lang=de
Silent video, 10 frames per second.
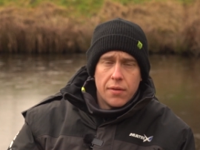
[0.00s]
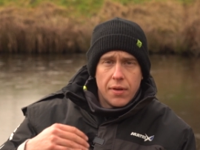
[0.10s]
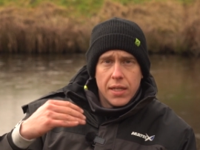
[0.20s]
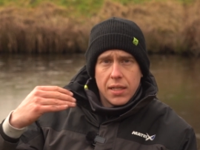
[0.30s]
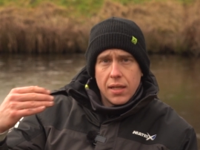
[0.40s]

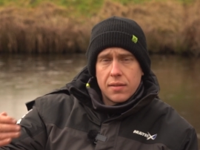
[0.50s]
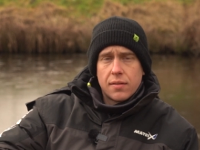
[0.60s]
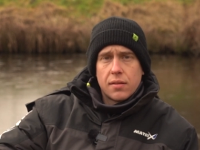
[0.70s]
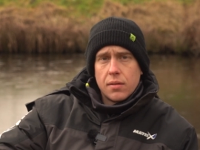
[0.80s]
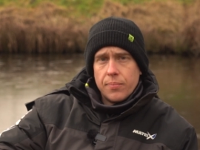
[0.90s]
wenn ich
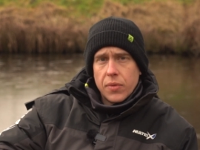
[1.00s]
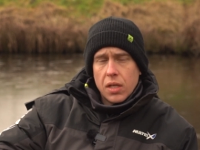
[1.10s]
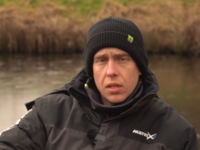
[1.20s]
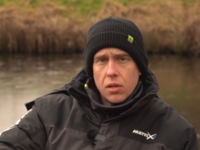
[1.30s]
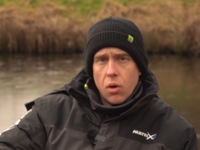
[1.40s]
jetzt
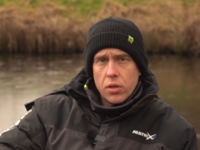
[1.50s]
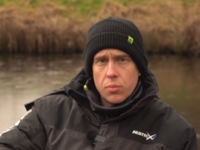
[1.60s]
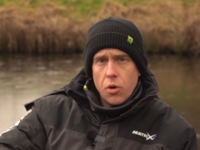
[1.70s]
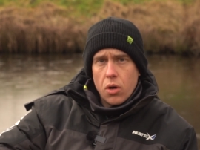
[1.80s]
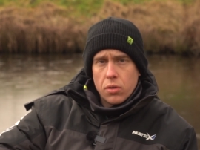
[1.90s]
heute
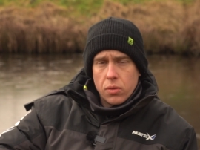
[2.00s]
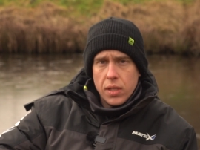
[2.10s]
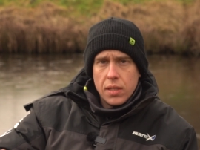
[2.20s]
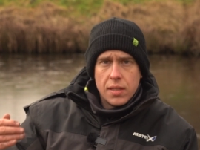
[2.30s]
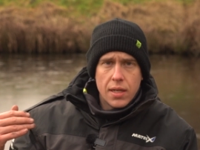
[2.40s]
Morgen noch
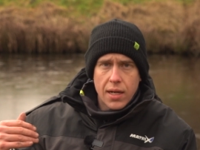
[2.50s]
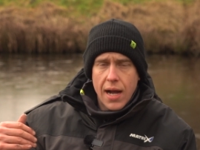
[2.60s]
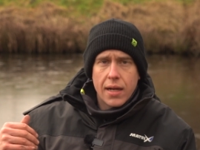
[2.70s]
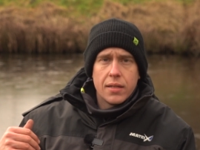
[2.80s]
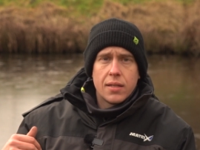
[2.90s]
nicht hier
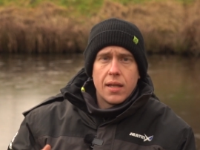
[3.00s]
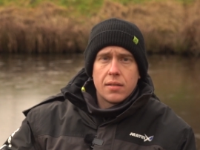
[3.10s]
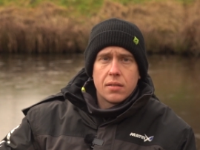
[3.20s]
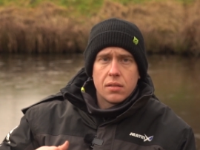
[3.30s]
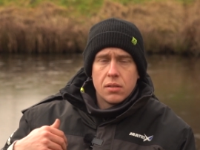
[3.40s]
geangelt
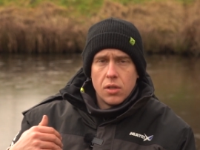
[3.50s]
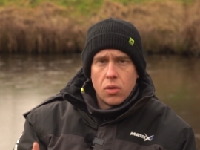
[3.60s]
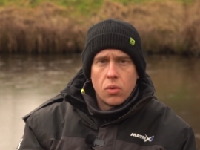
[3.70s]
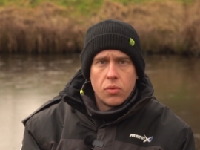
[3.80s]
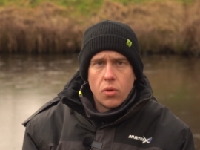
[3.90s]
hätte
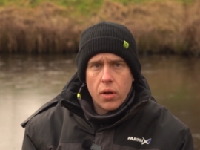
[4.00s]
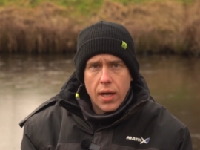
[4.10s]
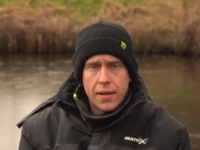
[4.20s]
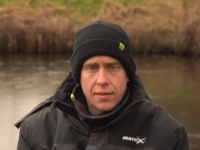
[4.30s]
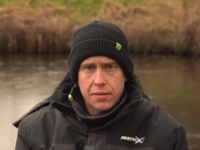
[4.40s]
und neu
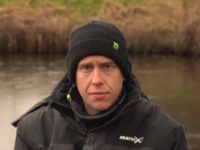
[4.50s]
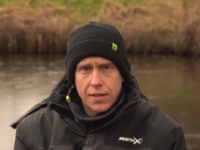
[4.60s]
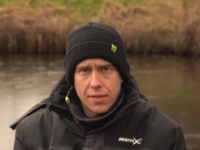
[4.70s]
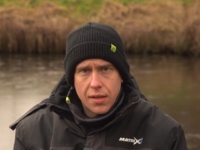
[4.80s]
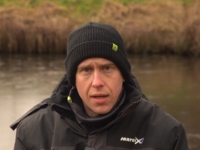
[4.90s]
an das
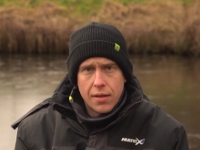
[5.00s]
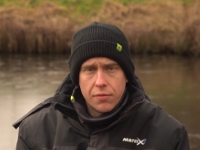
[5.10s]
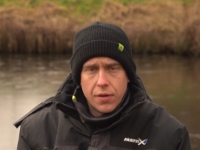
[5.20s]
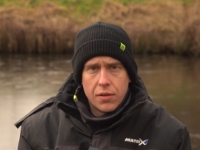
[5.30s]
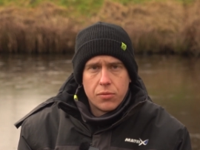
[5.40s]
Gewässer
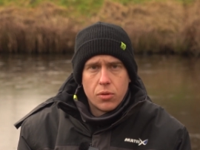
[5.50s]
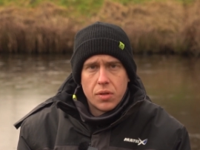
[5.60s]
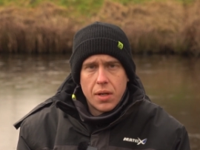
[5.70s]
ranfahren würde.